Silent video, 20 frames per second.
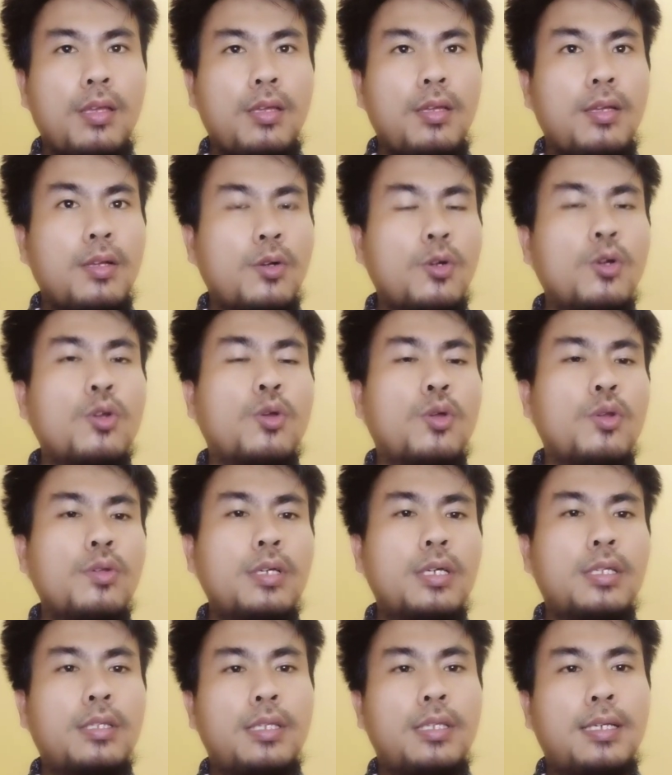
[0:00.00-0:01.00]
Konon
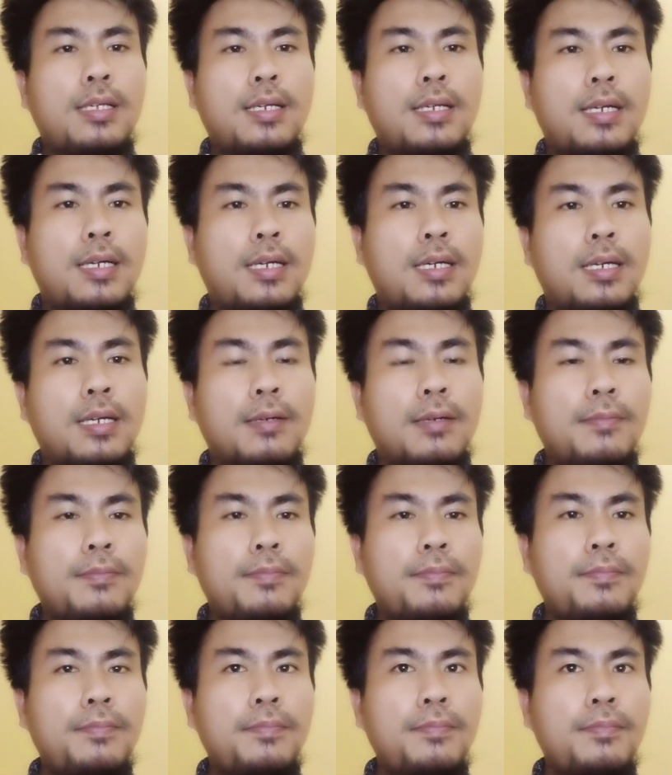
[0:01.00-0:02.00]
ketika
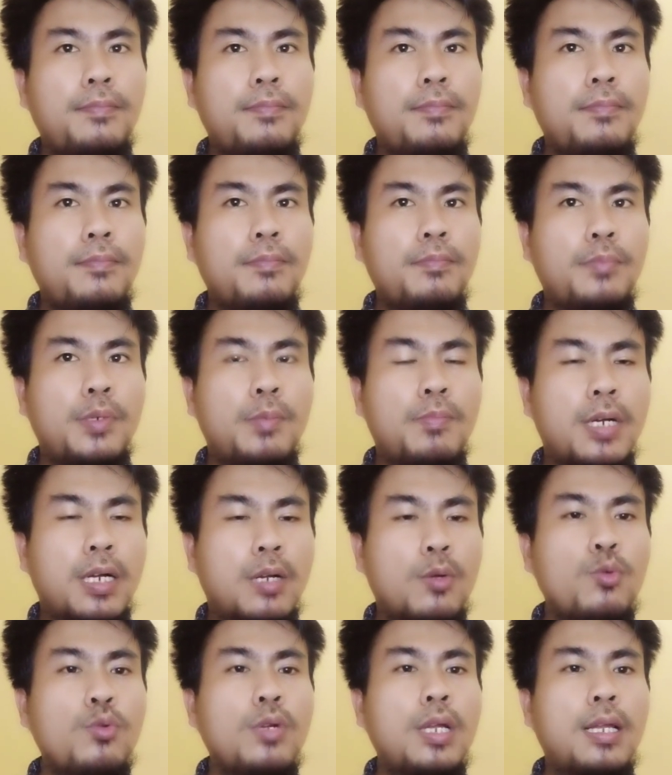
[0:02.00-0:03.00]

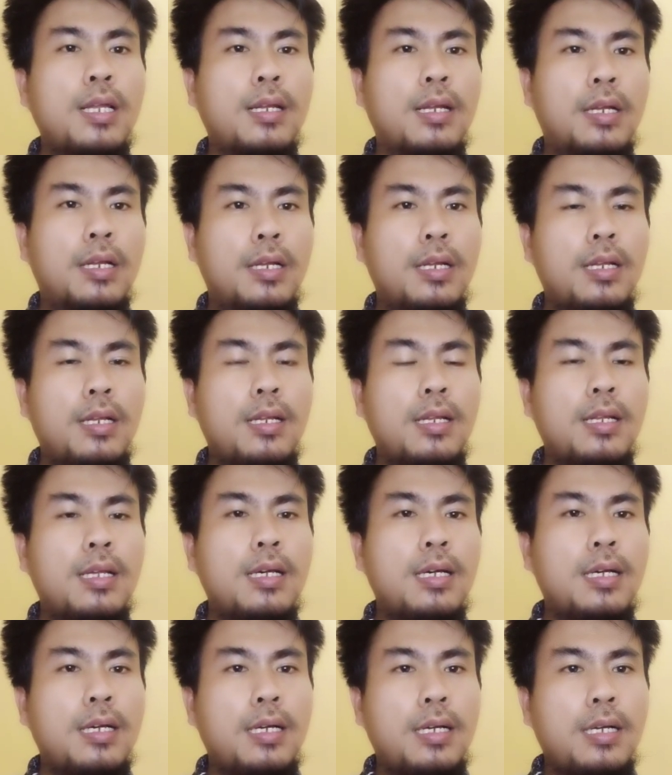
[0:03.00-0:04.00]
pembangunan
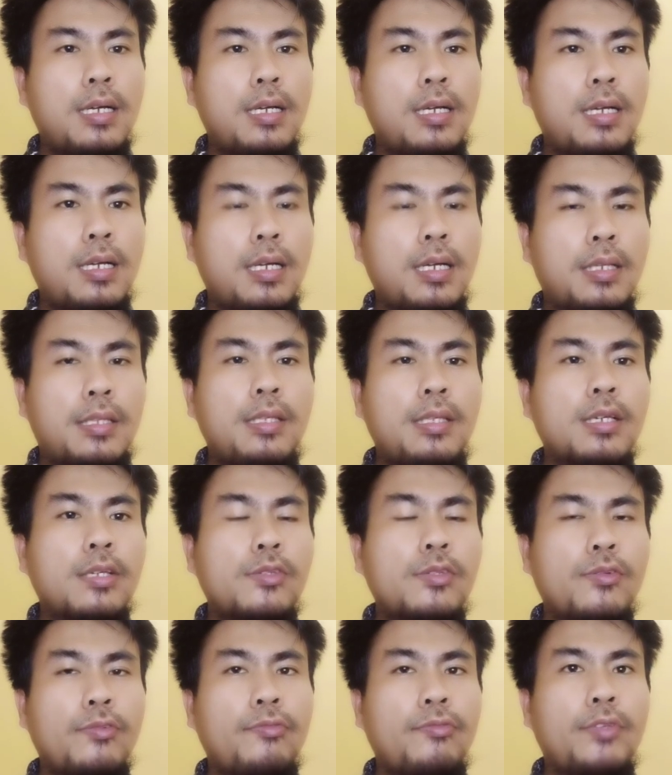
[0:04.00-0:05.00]
Hagia
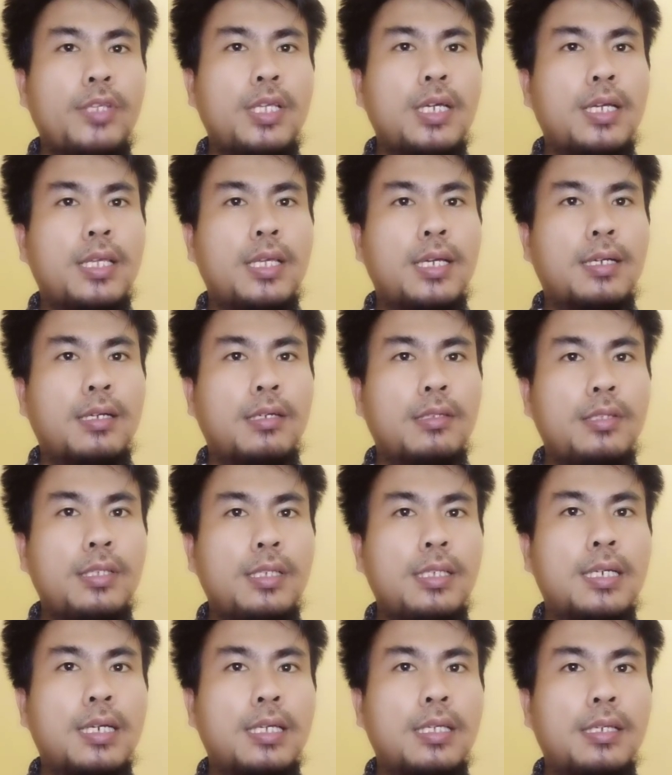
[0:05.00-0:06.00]
Sophia yang
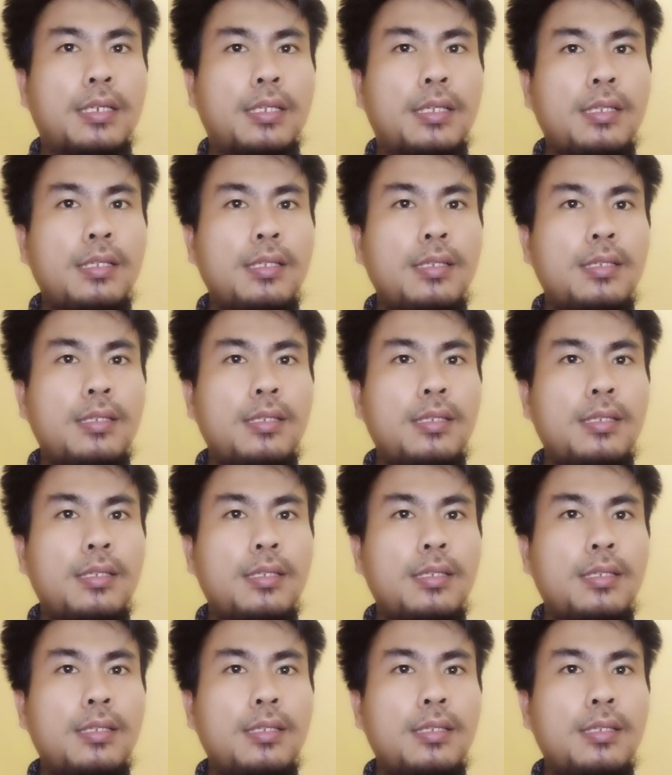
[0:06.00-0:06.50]
ketiga ini,